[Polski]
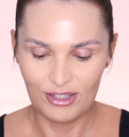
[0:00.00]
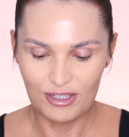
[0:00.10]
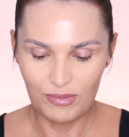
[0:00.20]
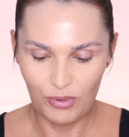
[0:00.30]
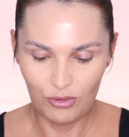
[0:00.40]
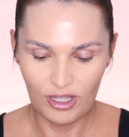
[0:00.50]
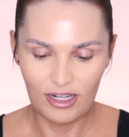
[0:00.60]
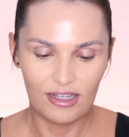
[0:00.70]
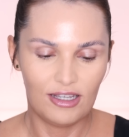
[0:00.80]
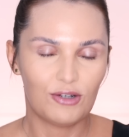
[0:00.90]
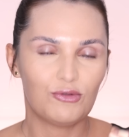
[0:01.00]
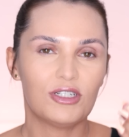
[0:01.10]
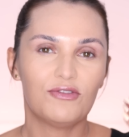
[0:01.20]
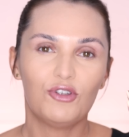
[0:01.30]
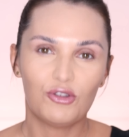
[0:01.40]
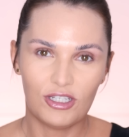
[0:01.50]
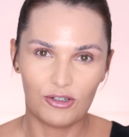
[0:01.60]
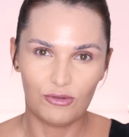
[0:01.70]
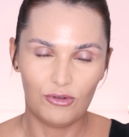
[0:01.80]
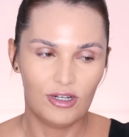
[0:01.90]
To jest puder, który w
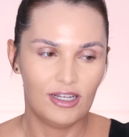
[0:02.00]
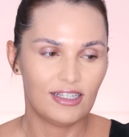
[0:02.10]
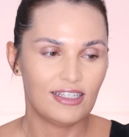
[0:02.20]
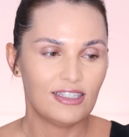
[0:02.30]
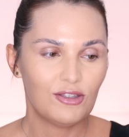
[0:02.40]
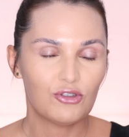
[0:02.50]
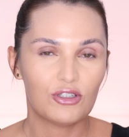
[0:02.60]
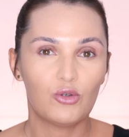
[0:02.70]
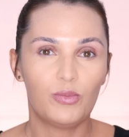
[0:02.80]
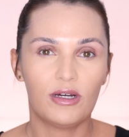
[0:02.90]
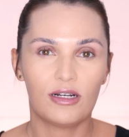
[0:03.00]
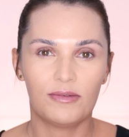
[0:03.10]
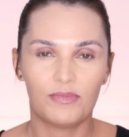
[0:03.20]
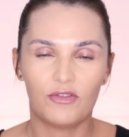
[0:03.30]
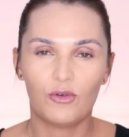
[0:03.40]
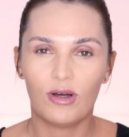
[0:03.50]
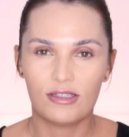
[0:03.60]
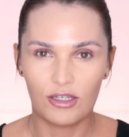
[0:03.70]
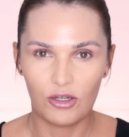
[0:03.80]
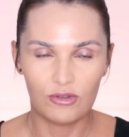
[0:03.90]
dotyku jest nie tylko że super
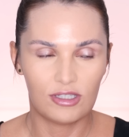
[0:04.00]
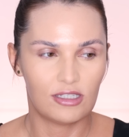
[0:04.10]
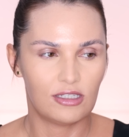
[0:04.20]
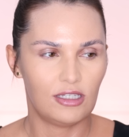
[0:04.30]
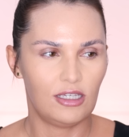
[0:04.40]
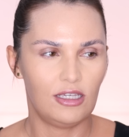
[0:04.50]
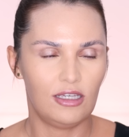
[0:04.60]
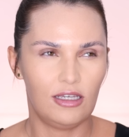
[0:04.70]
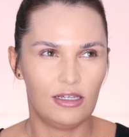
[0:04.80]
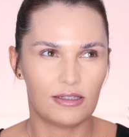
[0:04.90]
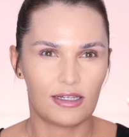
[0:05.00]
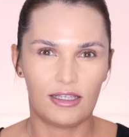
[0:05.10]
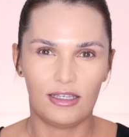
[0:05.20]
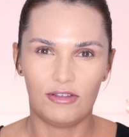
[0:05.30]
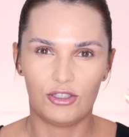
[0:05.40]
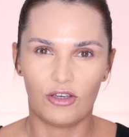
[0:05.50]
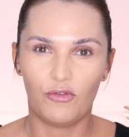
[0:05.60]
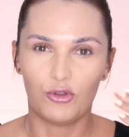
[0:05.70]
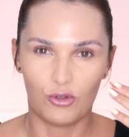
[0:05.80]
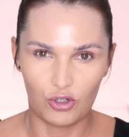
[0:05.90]
wygładzający i taki, wiecie,
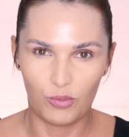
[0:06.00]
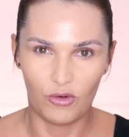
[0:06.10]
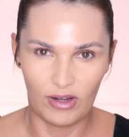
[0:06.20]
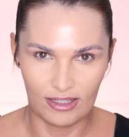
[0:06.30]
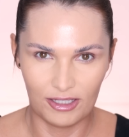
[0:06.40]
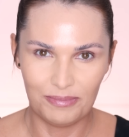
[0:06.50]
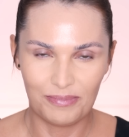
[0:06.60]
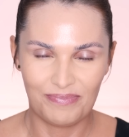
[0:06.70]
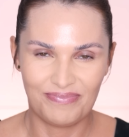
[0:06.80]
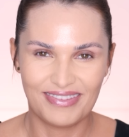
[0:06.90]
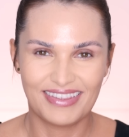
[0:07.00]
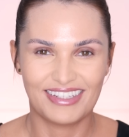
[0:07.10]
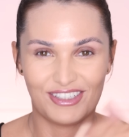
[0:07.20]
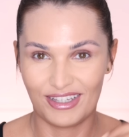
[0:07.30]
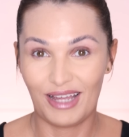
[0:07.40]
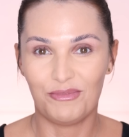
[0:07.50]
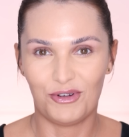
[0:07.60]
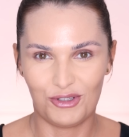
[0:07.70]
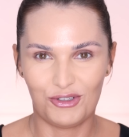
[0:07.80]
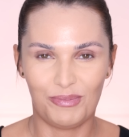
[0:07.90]
photoshopowaty, że nam
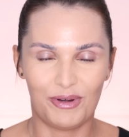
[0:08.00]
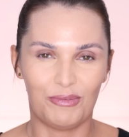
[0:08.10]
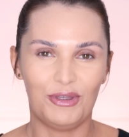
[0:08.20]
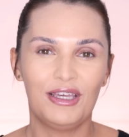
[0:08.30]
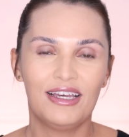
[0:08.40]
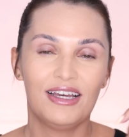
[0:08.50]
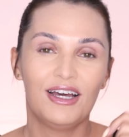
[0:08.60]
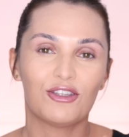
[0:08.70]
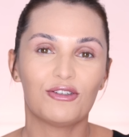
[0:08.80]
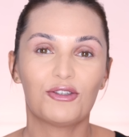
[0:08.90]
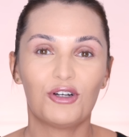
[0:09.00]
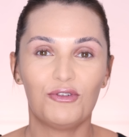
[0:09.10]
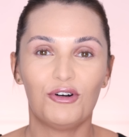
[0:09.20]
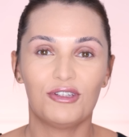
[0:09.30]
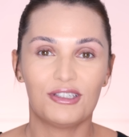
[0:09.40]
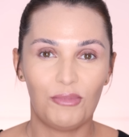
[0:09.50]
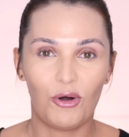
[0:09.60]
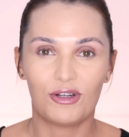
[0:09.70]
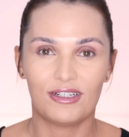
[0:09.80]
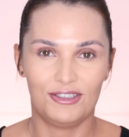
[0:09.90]
photoshopa robi, dodatkowo on jest
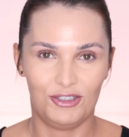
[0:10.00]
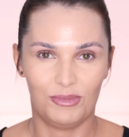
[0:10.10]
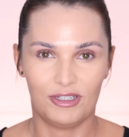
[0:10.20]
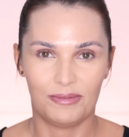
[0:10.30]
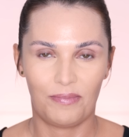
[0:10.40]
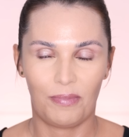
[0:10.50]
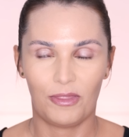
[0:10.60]
mokry i zimny.